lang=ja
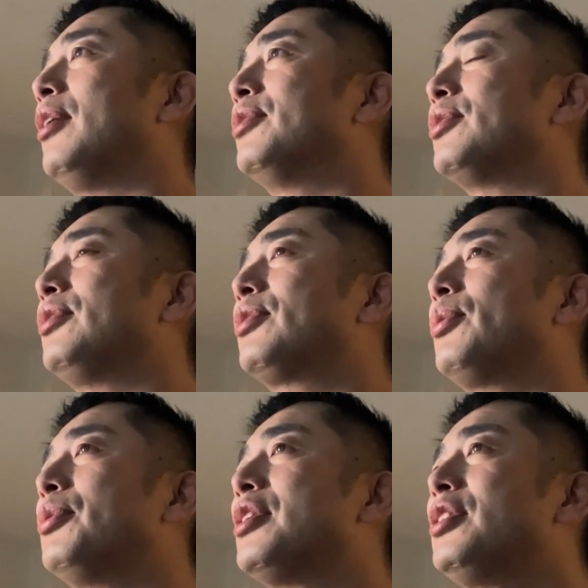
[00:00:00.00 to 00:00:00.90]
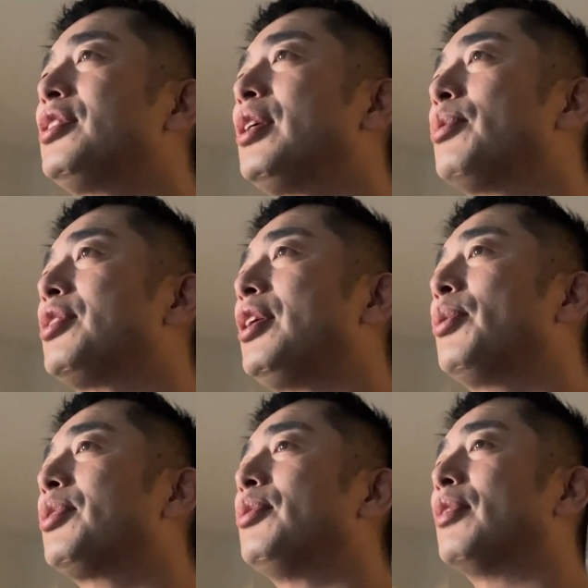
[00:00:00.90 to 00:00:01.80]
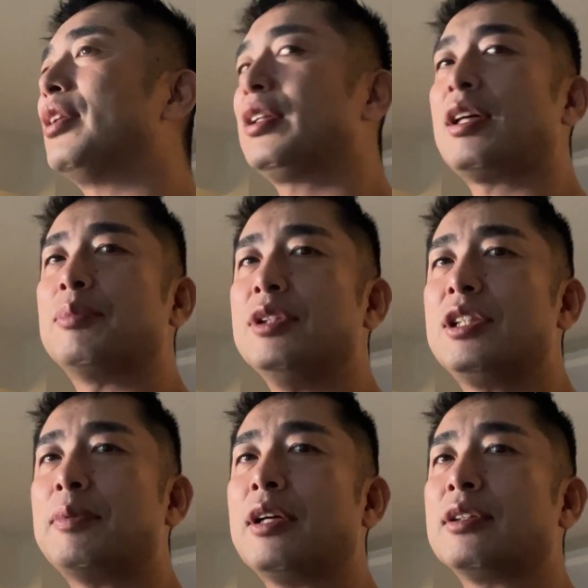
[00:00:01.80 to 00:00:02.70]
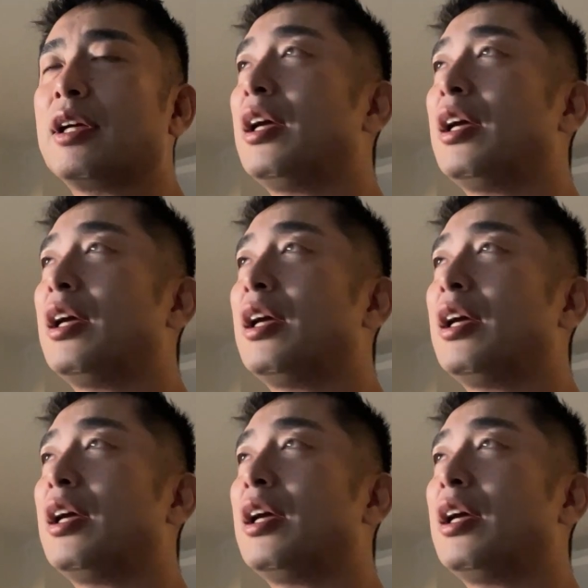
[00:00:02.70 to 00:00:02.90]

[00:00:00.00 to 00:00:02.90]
ずっと同じ姿勢をしているっていうのがね多分一番、